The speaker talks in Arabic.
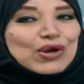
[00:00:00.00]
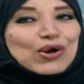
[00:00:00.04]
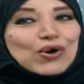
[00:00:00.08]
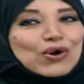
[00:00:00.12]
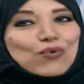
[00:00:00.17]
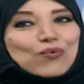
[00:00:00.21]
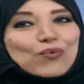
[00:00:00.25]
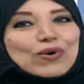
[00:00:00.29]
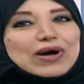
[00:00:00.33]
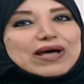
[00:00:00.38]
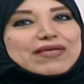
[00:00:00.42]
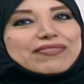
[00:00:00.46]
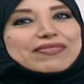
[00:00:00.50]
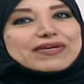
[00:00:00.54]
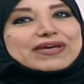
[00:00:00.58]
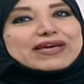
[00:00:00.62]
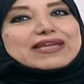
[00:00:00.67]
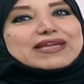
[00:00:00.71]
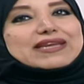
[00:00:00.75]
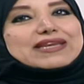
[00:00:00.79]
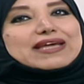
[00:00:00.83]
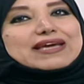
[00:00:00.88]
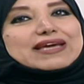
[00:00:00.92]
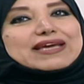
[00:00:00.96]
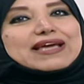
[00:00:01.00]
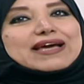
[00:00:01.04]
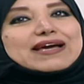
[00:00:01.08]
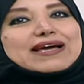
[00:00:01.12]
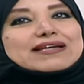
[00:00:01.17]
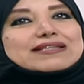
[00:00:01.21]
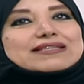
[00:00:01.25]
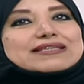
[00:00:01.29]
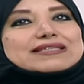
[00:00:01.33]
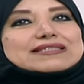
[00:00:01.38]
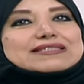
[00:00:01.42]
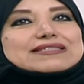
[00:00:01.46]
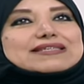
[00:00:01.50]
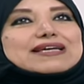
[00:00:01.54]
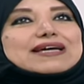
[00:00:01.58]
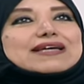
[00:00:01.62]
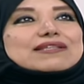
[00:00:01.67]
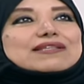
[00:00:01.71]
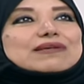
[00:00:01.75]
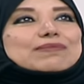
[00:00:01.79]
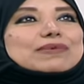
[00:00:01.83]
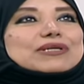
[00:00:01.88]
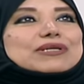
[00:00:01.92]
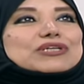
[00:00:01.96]
وواضح انه قاعد
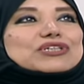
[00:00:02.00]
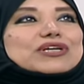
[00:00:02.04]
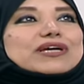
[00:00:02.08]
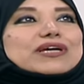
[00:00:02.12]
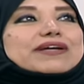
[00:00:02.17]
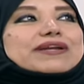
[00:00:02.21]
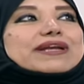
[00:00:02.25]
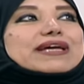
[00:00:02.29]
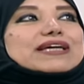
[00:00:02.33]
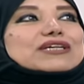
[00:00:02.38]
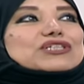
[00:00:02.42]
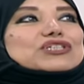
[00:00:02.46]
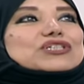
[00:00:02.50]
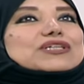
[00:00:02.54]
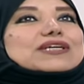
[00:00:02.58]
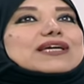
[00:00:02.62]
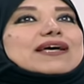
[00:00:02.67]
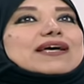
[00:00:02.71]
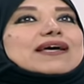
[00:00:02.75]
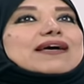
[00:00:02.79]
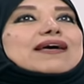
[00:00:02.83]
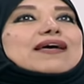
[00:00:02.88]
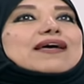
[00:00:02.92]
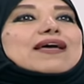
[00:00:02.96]
يستخدم لشعره اشياء